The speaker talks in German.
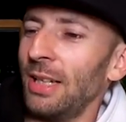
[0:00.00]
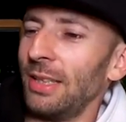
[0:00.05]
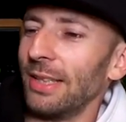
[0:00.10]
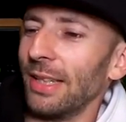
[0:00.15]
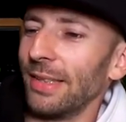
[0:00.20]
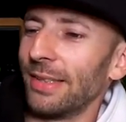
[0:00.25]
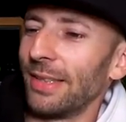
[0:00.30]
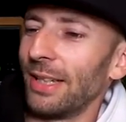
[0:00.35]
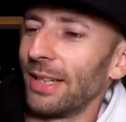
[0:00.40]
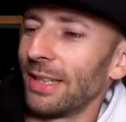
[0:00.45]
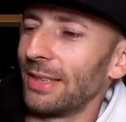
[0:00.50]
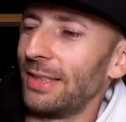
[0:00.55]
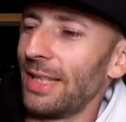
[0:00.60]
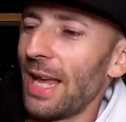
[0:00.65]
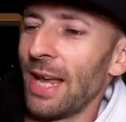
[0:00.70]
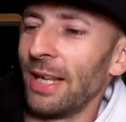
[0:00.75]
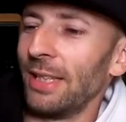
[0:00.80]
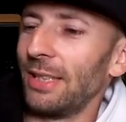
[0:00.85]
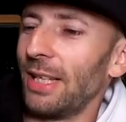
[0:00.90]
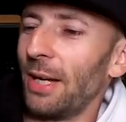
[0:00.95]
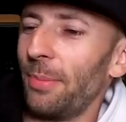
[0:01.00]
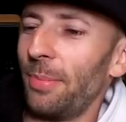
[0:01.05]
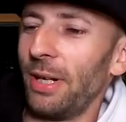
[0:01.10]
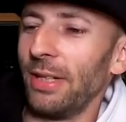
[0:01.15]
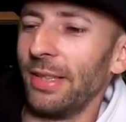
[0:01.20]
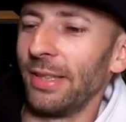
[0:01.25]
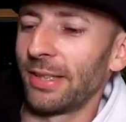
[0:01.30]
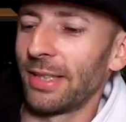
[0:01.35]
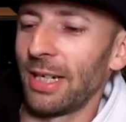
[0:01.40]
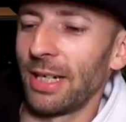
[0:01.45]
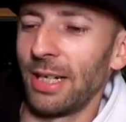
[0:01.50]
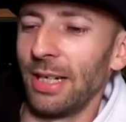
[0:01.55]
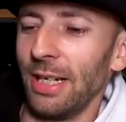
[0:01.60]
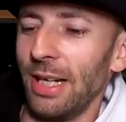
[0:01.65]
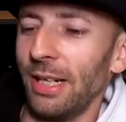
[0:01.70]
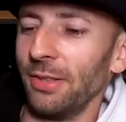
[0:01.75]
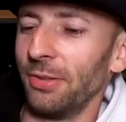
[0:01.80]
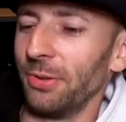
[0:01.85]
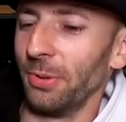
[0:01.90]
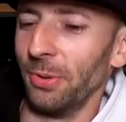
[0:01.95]
der sagt, nee, der Ball ist kacke.
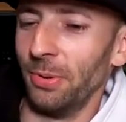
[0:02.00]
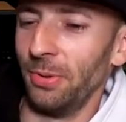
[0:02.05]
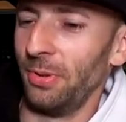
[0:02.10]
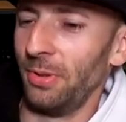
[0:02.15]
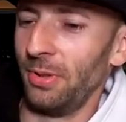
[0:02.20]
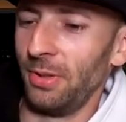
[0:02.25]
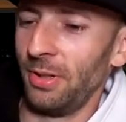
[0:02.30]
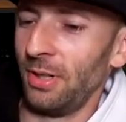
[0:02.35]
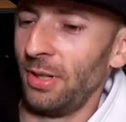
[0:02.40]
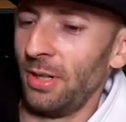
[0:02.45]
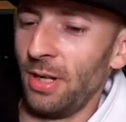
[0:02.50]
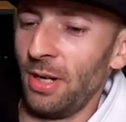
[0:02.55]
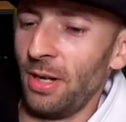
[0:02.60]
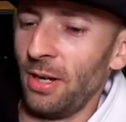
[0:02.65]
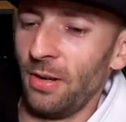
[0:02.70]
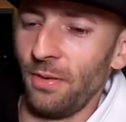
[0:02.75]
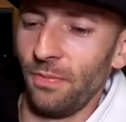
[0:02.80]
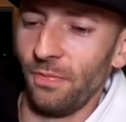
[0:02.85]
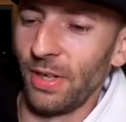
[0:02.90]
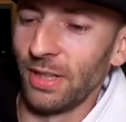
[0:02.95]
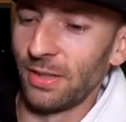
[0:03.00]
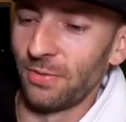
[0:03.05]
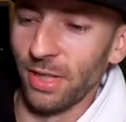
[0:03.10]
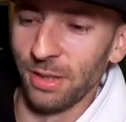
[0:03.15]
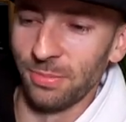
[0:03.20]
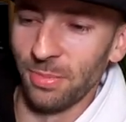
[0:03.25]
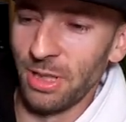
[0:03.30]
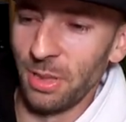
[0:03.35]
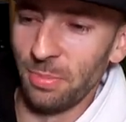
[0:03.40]
Also wenn es vielleicht mal